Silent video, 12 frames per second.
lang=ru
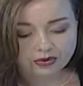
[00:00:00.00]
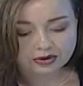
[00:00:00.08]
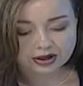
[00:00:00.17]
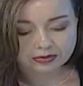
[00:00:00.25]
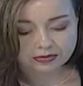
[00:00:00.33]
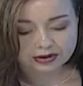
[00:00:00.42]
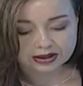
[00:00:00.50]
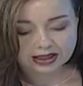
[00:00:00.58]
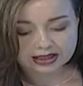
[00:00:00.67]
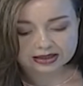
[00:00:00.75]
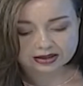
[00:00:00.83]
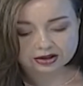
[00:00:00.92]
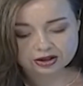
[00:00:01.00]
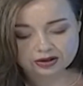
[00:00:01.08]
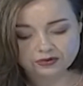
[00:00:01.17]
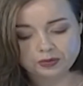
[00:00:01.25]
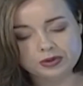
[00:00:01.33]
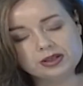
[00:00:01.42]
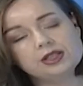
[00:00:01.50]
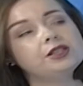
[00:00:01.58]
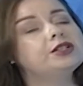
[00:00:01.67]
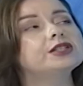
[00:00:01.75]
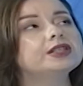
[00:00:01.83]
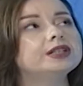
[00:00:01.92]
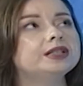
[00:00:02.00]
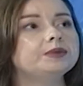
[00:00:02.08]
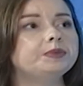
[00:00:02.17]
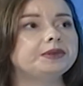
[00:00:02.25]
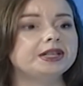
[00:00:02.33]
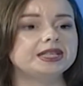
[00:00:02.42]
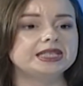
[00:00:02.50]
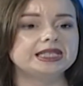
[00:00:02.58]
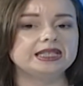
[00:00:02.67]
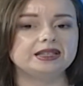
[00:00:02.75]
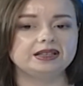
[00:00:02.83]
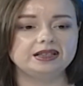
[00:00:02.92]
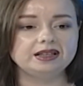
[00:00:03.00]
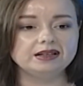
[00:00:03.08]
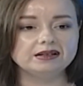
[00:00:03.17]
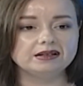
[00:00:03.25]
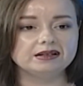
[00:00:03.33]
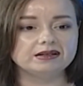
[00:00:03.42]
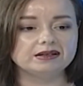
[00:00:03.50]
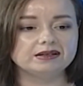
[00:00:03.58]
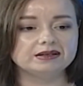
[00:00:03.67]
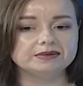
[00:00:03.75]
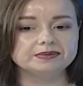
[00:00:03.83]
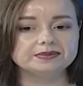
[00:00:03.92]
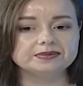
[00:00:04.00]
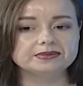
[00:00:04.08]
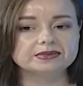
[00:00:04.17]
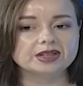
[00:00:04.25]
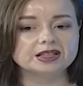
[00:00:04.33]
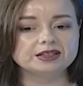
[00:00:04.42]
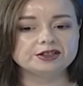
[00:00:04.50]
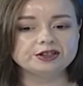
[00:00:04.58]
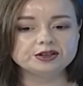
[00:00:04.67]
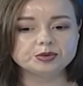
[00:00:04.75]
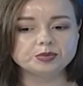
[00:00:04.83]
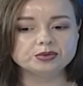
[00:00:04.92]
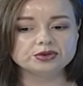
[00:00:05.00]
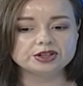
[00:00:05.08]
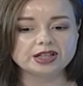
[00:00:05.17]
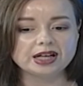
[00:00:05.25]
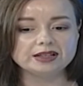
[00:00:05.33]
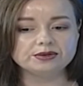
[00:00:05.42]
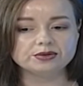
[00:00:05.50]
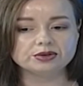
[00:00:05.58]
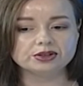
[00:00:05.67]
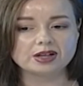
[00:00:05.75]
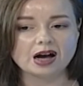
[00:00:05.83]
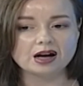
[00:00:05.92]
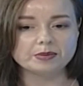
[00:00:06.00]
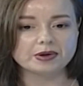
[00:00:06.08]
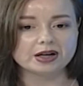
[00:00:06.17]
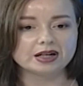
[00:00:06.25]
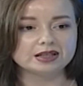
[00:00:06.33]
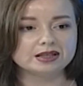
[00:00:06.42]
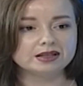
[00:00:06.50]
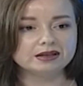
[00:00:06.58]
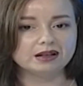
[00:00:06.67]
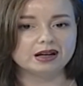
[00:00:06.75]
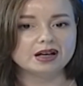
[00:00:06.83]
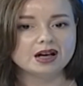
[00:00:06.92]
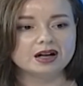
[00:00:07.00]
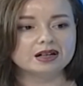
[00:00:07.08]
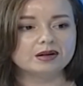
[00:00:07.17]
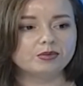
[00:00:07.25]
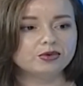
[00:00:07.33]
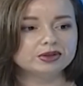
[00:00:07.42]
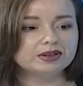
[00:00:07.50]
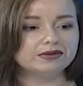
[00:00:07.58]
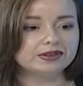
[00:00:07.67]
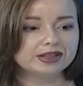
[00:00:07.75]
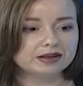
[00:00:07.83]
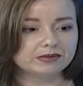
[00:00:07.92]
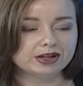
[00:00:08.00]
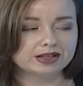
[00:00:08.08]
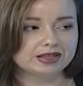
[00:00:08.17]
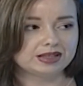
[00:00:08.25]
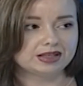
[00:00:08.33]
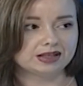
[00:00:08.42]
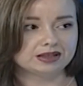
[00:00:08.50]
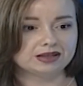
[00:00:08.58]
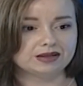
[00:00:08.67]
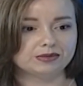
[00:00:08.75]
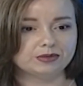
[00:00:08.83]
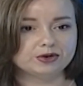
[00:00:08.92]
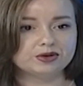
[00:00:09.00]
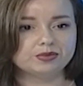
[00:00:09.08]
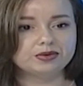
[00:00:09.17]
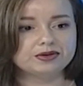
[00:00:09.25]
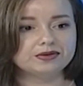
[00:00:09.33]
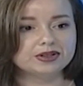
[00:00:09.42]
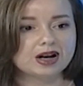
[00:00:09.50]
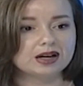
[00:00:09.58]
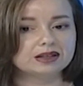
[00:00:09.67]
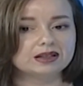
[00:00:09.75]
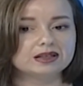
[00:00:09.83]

реабилитации жертв политических репрессий и э, хотелось бы узнать, вот как проходила работа в этом контексте. Может быть, вы как-то